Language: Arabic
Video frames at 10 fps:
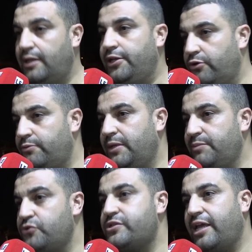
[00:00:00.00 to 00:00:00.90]
اليوم
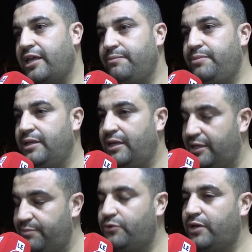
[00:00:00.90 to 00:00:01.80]
المنتخب
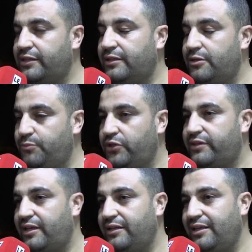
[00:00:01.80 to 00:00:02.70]

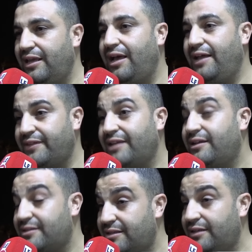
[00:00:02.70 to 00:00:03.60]
الموريتاني أعطى
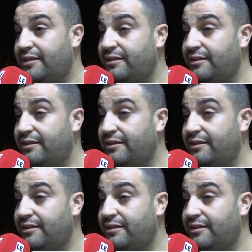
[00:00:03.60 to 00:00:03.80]
درسا